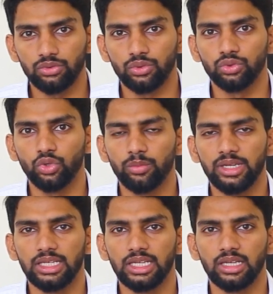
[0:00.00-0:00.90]
इसको दो
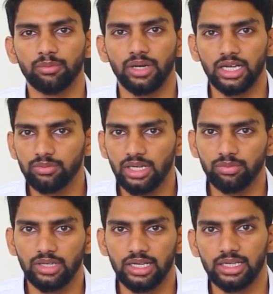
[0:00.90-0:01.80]
महीने के बाद भी
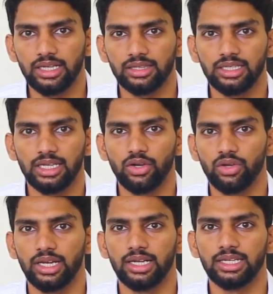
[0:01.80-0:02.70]
आप डिले करते हैं
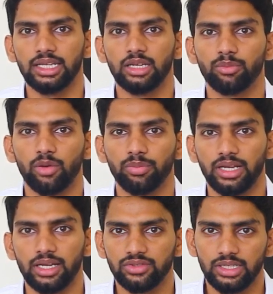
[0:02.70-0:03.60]
और एल ने
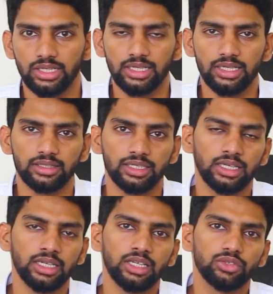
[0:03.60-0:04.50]
प्रॉपर एक्शन ले लेते हैं